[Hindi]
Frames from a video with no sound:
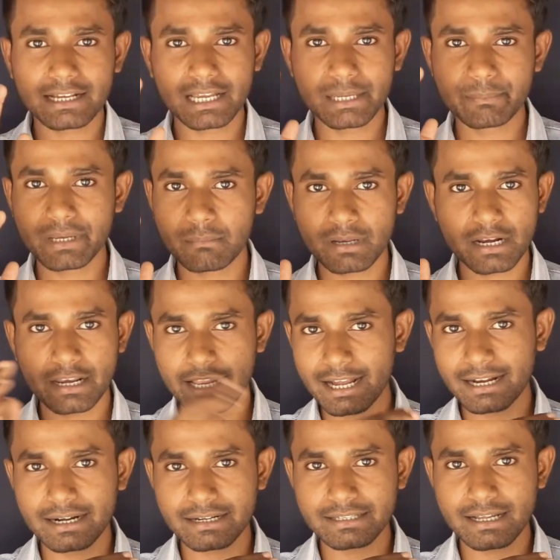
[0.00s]
है कहीं पे हमारा
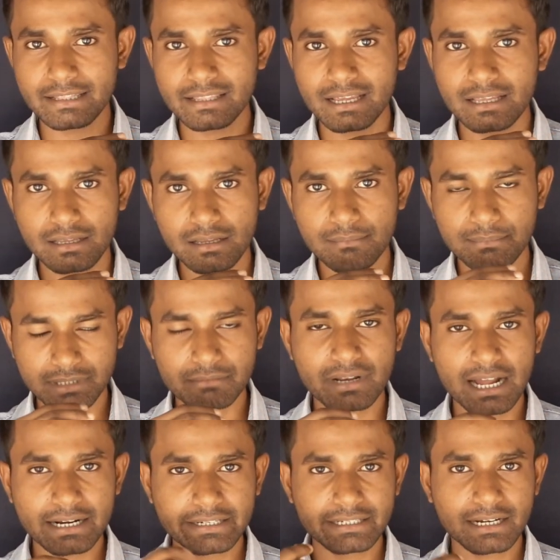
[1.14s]
नाक कट जाता है मतलब
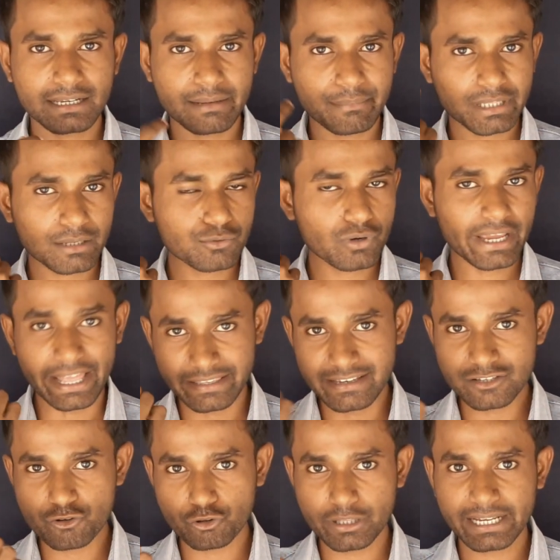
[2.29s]
नाक नहीं कटता है मतलब जो
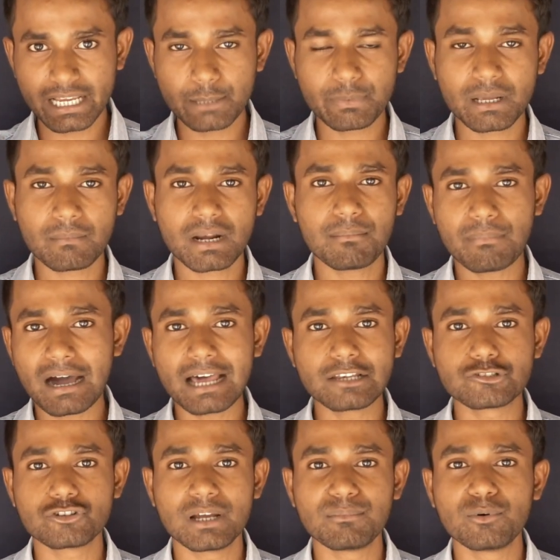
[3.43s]
एजिस होते हैं कहीं पे हमारा बाल
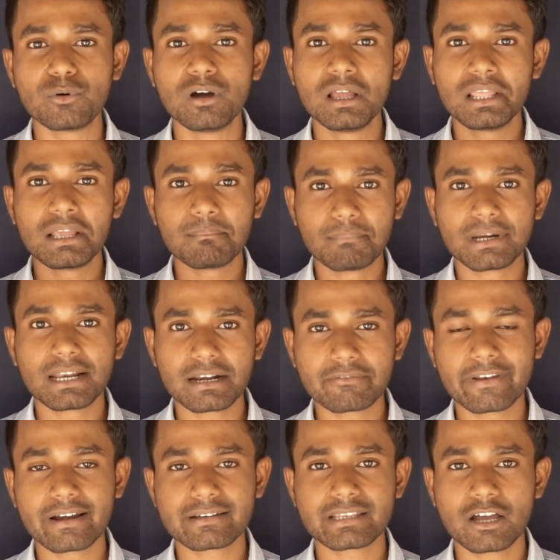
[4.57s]
जो है वो ब्लर
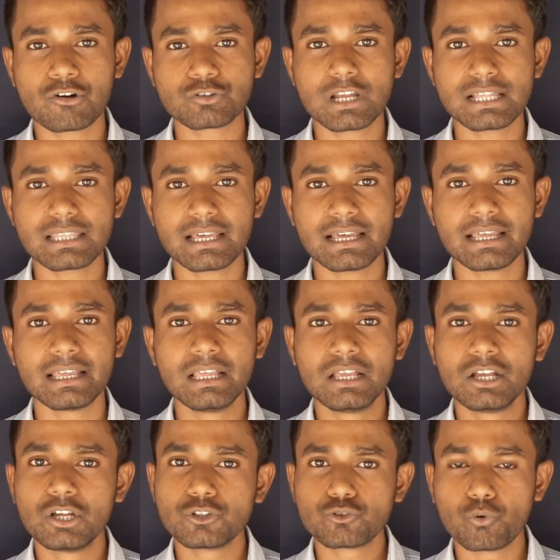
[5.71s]
ब्लर सा हो जाता है
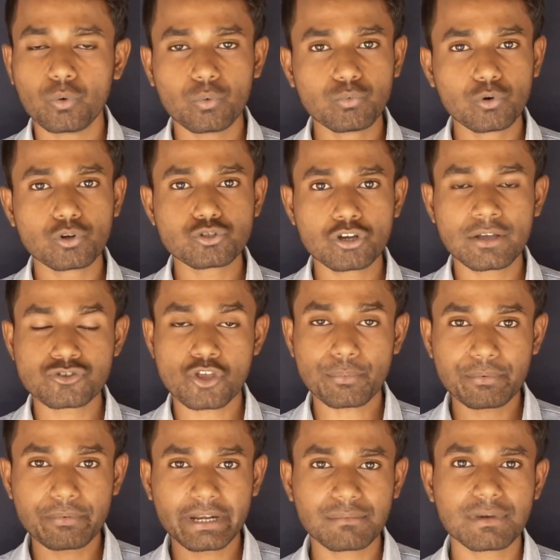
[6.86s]
तो वो जो है
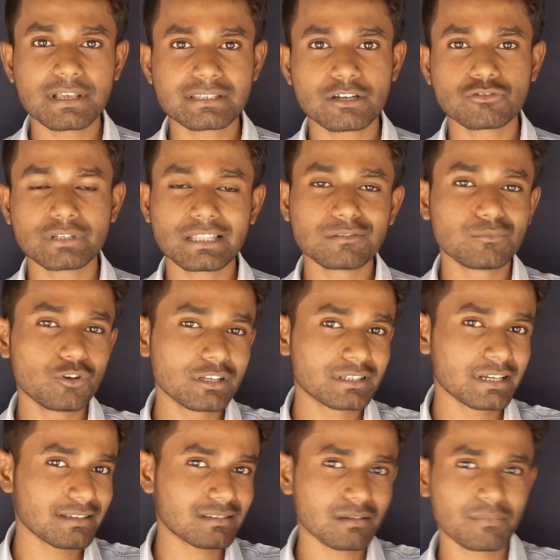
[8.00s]
सॉफ्टवेयर के मद से होता है तो वो
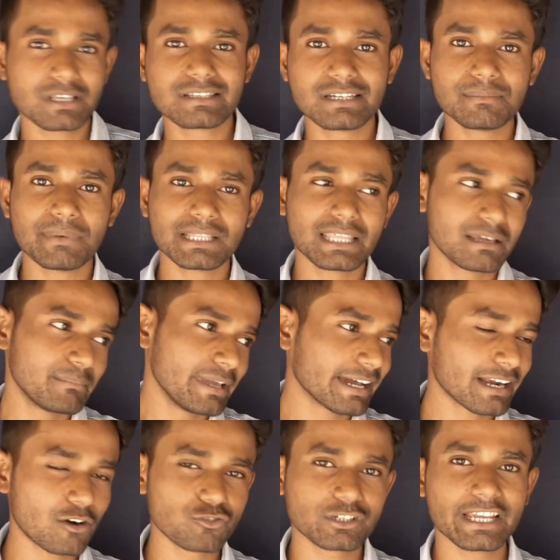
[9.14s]
अच्छे से समझ नहीं पाता है
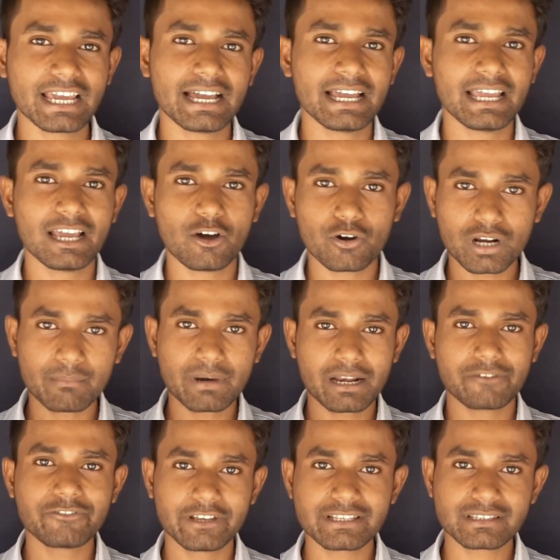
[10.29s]
बैकग्राउंड क्या है और
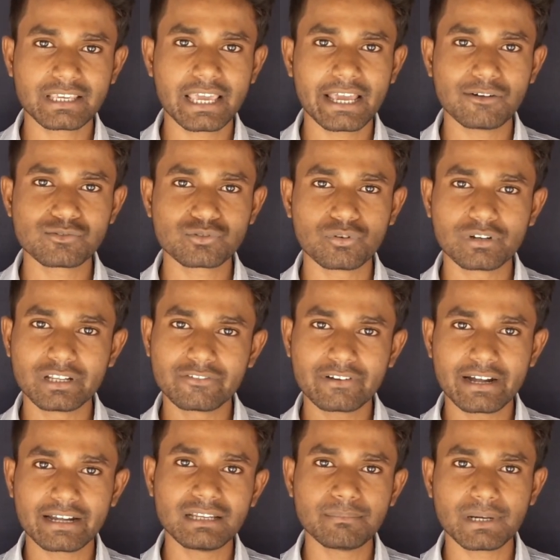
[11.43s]
हमारा फेस क्या है उसको
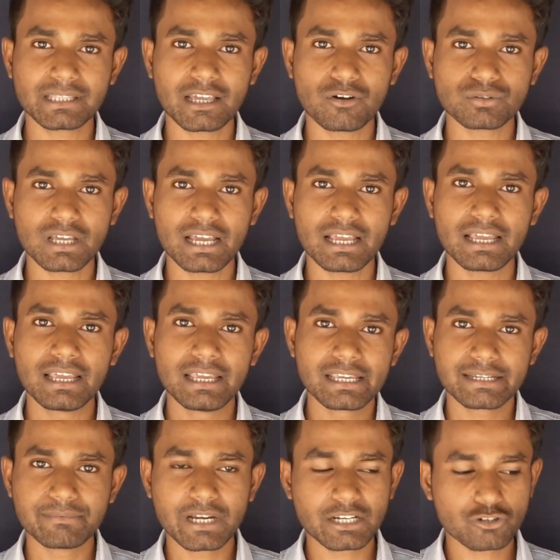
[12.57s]
डिफरेंट नहीं पता होता है
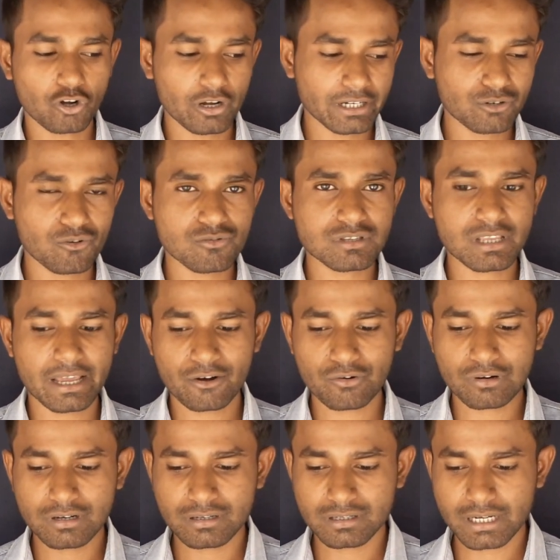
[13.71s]
कि भाई टॉयलेट कौन सा है
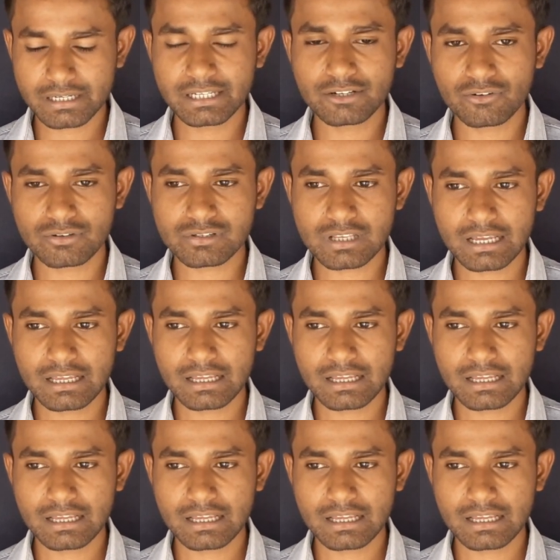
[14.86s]
और टट्टी कौन सा